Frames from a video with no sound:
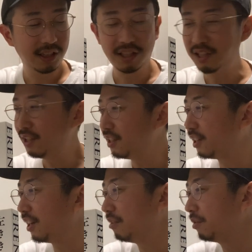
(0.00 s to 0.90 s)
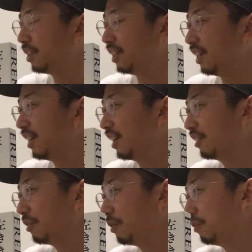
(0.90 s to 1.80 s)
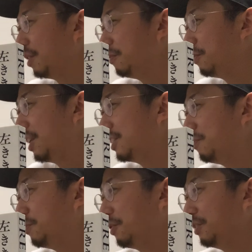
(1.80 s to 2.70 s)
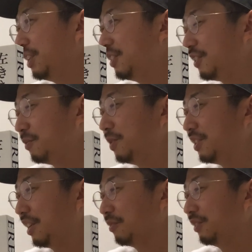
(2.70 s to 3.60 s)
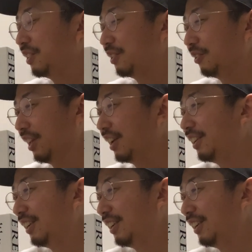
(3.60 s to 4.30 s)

1時間おきに、あの、メンバーシップの人数見ちゃうんですよね。